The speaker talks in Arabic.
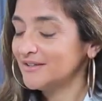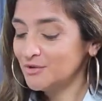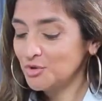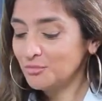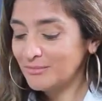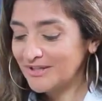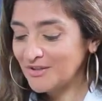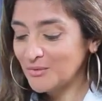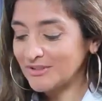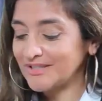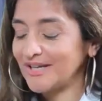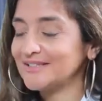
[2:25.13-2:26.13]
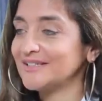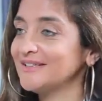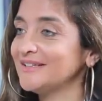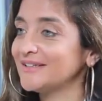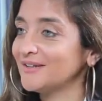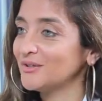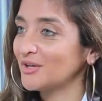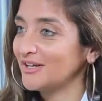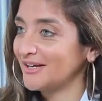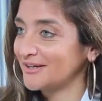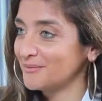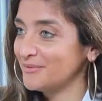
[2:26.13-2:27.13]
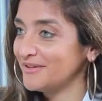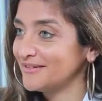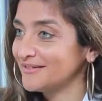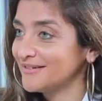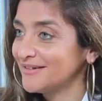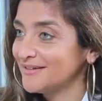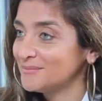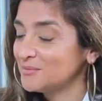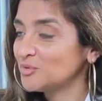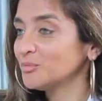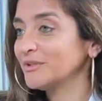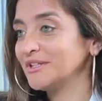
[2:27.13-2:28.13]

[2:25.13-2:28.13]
اليوم ماري وقت حدا يقول لك اللغة العربية بتقوم